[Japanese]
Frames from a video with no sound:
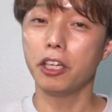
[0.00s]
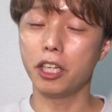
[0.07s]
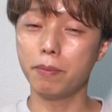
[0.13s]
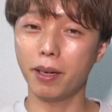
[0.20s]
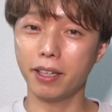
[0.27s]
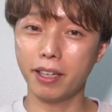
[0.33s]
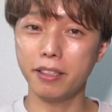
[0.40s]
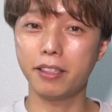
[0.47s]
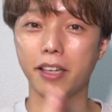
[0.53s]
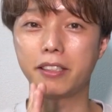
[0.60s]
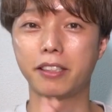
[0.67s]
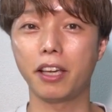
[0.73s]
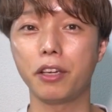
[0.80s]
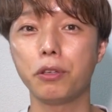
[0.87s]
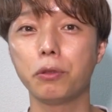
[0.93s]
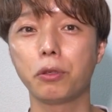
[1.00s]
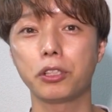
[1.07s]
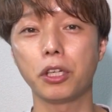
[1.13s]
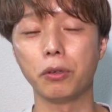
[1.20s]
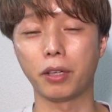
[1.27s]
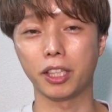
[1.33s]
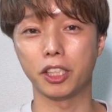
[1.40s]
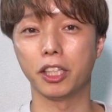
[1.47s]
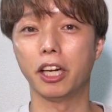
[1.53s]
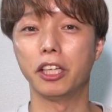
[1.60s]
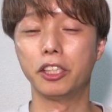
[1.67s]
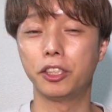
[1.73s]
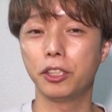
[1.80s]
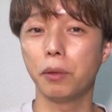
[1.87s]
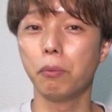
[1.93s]
今現在声優としての価値が
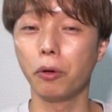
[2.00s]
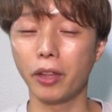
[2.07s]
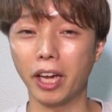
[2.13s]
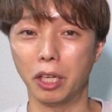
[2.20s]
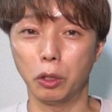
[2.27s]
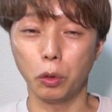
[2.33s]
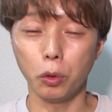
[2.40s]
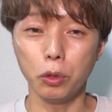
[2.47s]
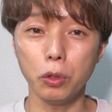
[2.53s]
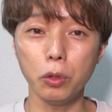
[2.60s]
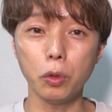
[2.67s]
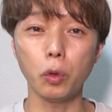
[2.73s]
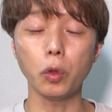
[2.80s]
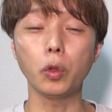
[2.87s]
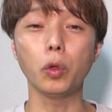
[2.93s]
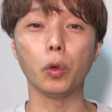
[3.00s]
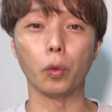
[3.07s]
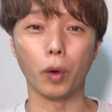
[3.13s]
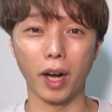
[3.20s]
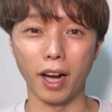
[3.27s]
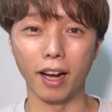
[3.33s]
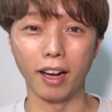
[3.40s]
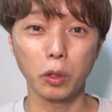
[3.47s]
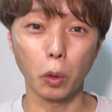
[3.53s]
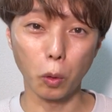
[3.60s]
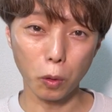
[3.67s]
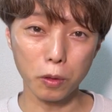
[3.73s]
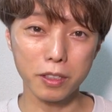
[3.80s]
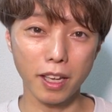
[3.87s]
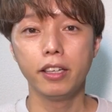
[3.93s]
1円もないということは、
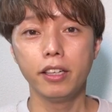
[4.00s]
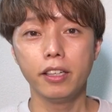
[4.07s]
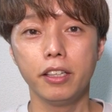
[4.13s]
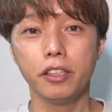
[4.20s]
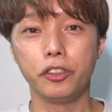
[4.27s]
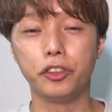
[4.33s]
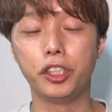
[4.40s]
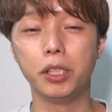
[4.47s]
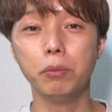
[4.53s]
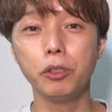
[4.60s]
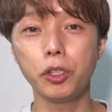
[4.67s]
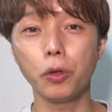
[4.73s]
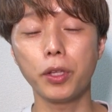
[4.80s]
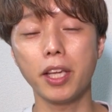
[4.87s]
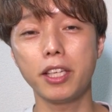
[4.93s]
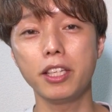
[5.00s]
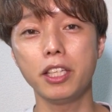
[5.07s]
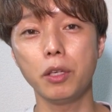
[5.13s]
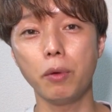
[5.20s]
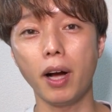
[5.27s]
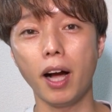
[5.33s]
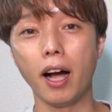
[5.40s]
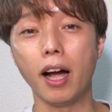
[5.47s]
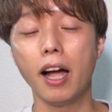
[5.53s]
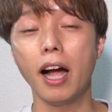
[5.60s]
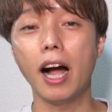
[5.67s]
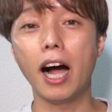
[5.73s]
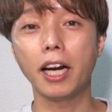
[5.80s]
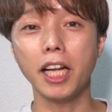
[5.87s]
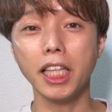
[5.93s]
当然事務所的には
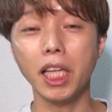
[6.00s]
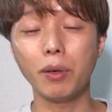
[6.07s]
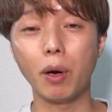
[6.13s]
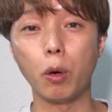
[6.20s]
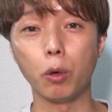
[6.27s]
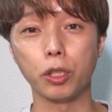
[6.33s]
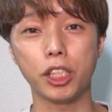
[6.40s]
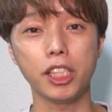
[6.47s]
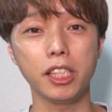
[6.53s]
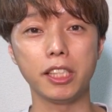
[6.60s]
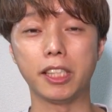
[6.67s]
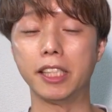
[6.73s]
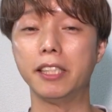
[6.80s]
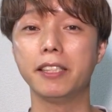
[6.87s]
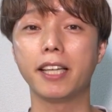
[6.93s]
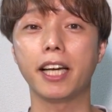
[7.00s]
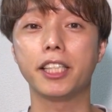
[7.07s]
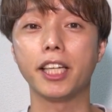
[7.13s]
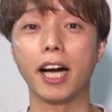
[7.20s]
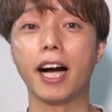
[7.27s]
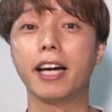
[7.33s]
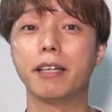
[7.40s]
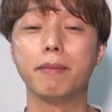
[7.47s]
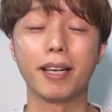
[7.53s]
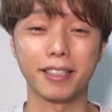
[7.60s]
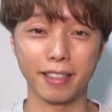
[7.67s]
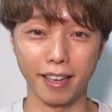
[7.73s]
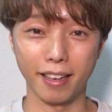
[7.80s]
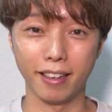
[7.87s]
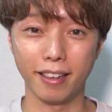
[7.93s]
あなたは欲しい人材じゃありま
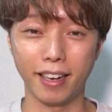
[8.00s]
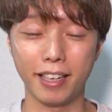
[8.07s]
せん。